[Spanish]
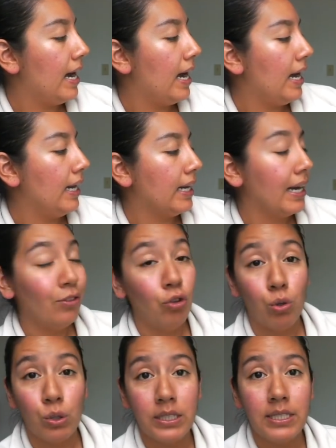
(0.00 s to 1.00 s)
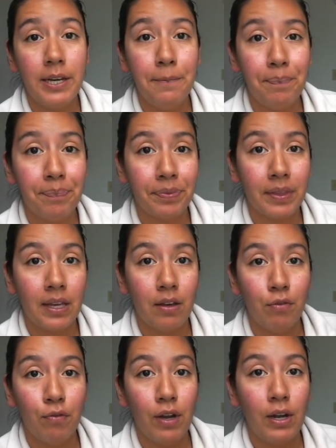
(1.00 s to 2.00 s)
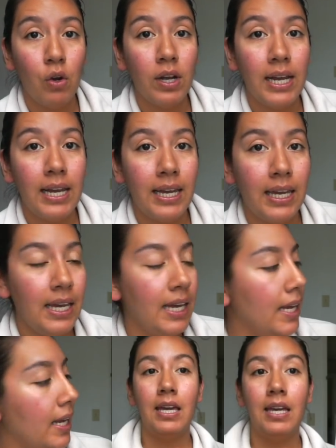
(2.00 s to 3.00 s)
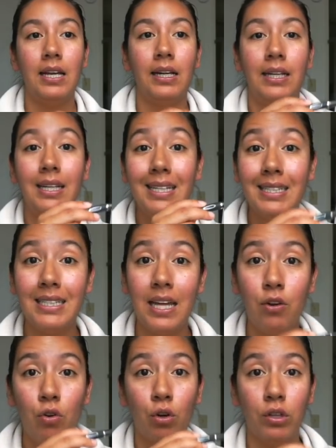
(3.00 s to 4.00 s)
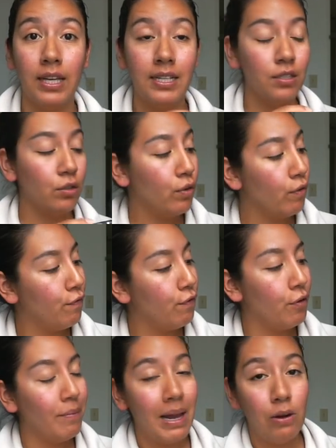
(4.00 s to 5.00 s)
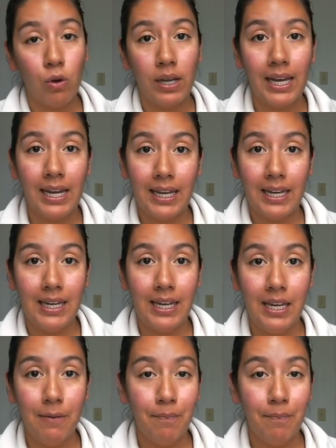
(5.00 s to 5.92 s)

al 14 fue lo que leí y hice notas conforme a lo que leí.